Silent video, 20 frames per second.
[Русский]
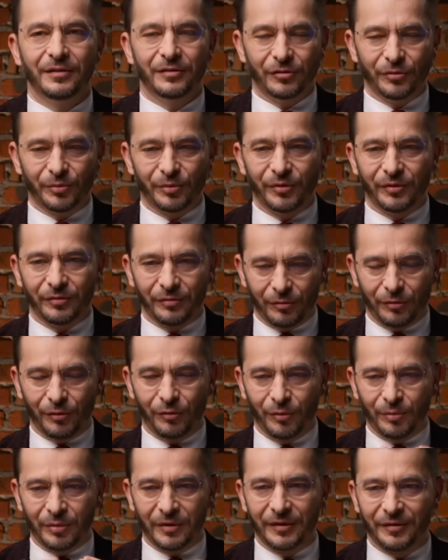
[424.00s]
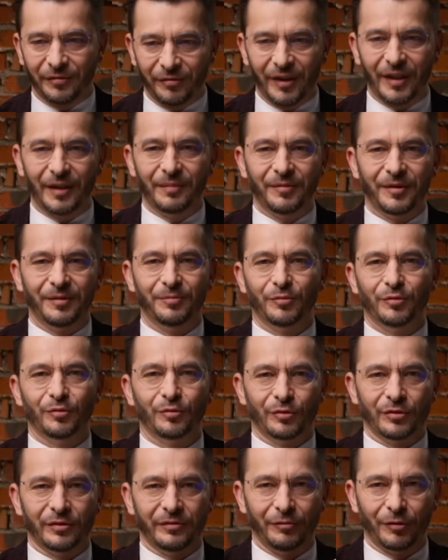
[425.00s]
чтобы у него было это время, ему
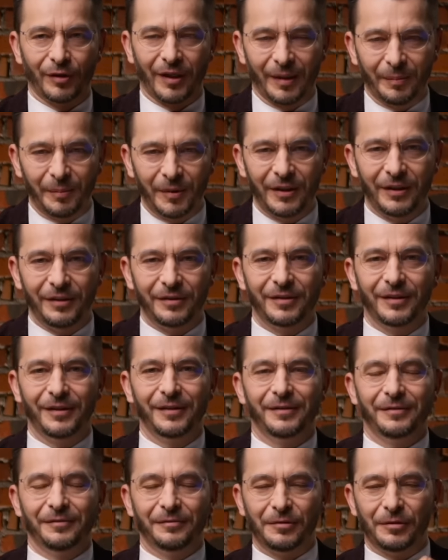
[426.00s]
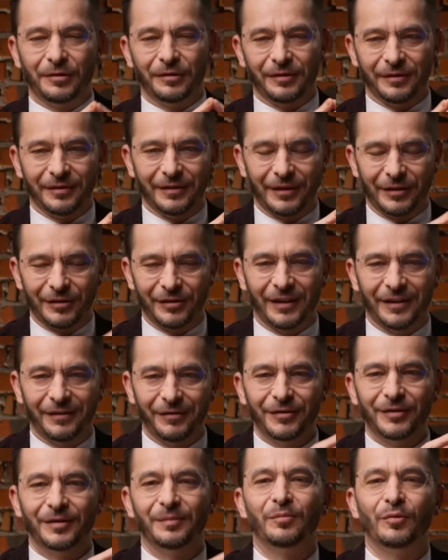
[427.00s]
нужно его кормить, вот, и, значит,
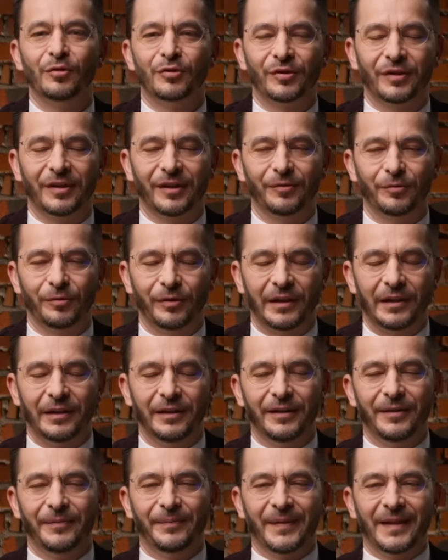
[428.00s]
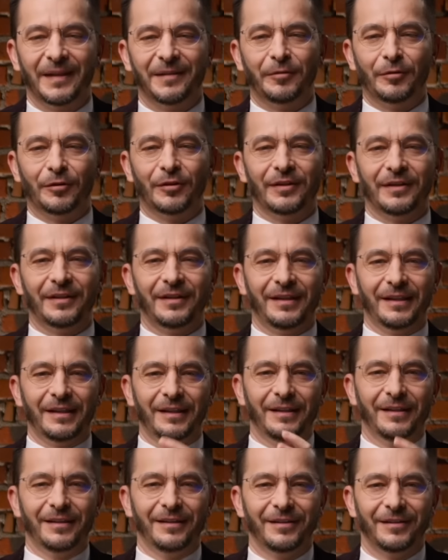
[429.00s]
соответственно, больше калорий. А вот, и
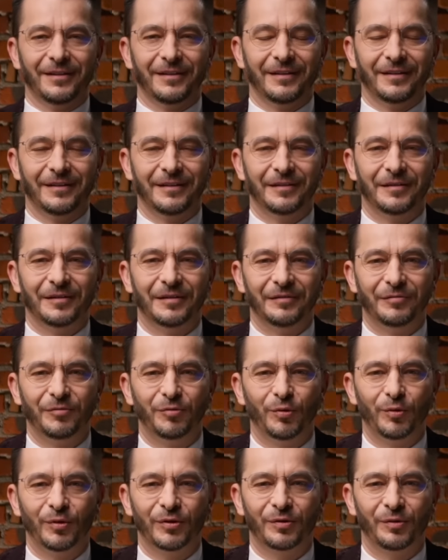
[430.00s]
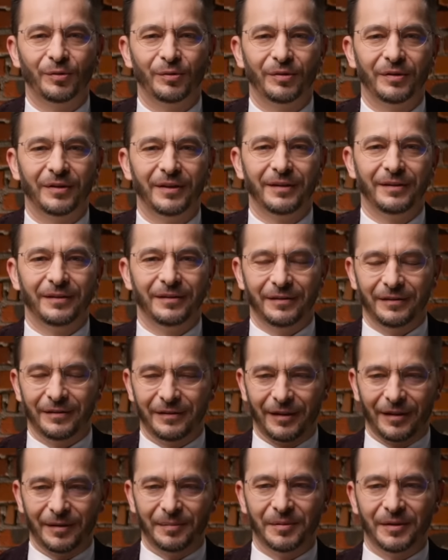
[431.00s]
э, все, что, э,
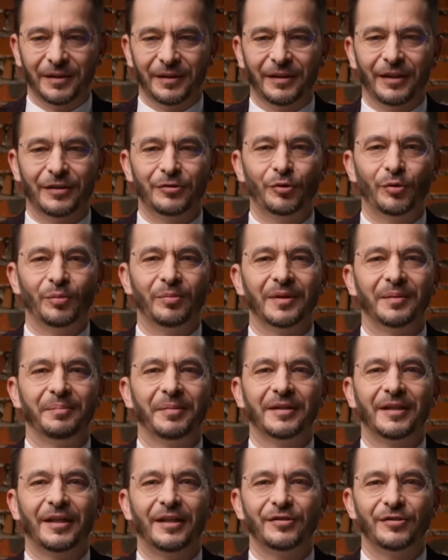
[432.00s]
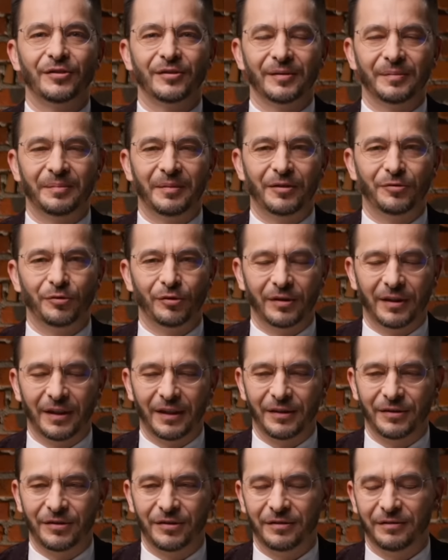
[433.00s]
как бы, на, на что было потрачено большое
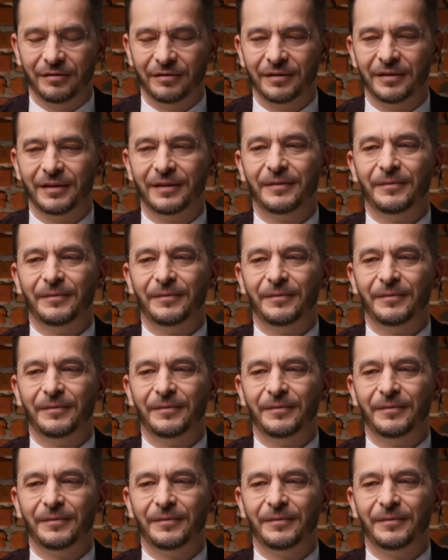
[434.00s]
количество